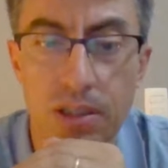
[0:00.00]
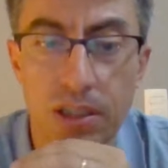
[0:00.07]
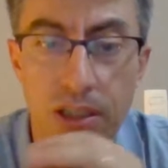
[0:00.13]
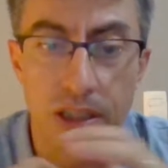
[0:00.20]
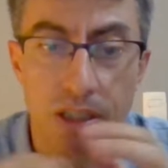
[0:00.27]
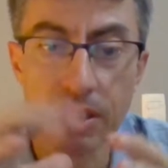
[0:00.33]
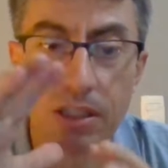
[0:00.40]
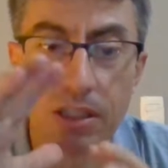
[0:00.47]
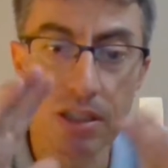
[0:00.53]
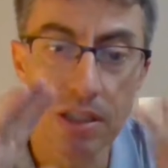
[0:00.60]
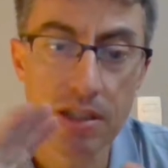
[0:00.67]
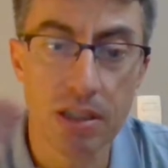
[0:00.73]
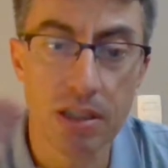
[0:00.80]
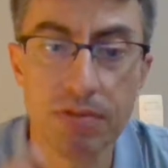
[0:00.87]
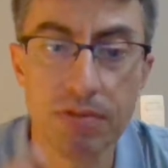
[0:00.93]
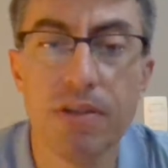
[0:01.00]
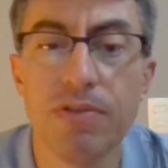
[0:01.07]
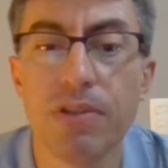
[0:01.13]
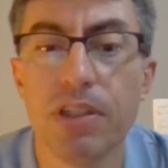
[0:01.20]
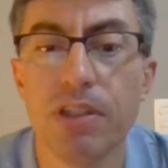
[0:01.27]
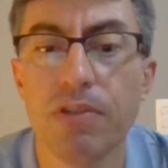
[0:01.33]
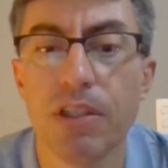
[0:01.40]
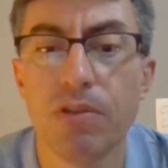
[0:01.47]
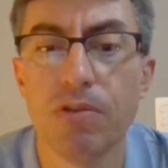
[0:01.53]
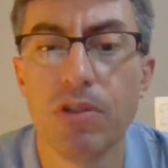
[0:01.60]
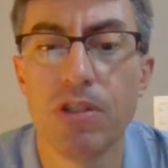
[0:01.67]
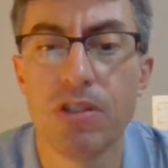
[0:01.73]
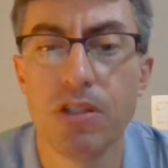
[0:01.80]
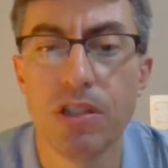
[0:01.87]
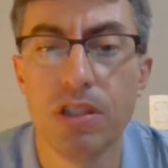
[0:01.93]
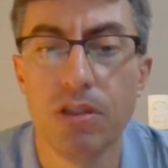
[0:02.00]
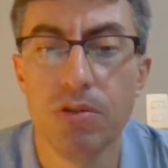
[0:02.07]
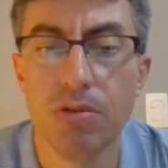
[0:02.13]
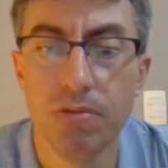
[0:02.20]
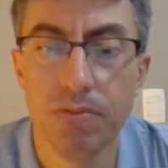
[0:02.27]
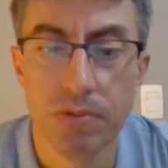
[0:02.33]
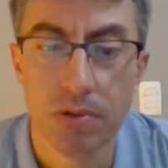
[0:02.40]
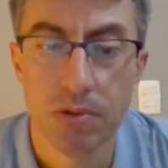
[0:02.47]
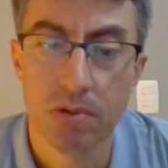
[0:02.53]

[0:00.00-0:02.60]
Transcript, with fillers: diga, que aí a gente vai ver, vai corrigindo